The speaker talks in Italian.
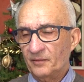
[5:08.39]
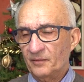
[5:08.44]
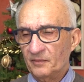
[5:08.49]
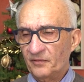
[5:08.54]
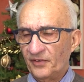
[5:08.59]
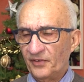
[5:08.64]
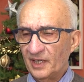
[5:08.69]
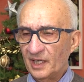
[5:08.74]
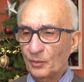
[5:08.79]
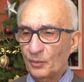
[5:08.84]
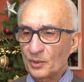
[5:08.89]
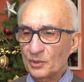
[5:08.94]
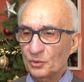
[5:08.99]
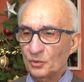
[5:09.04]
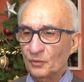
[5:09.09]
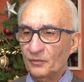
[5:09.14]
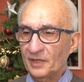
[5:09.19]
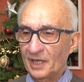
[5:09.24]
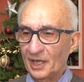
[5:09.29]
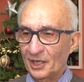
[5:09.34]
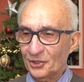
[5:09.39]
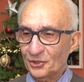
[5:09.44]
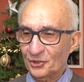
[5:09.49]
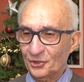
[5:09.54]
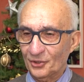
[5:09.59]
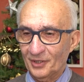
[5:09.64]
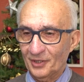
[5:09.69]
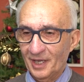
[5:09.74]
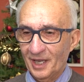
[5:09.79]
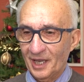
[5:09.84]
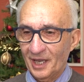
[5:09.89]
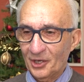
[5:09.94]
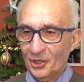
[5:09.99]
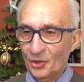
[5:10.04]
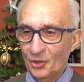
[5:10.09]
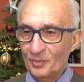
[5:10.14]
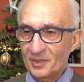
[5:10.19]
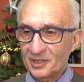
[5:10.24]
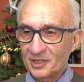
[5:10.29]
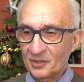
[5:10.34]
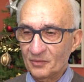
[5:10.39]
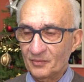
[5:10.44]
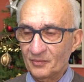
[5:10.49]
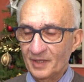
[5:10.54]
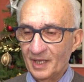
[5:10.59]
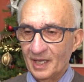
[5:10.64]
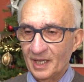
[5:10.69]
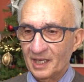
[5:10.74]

fare questo viaggio è come se un,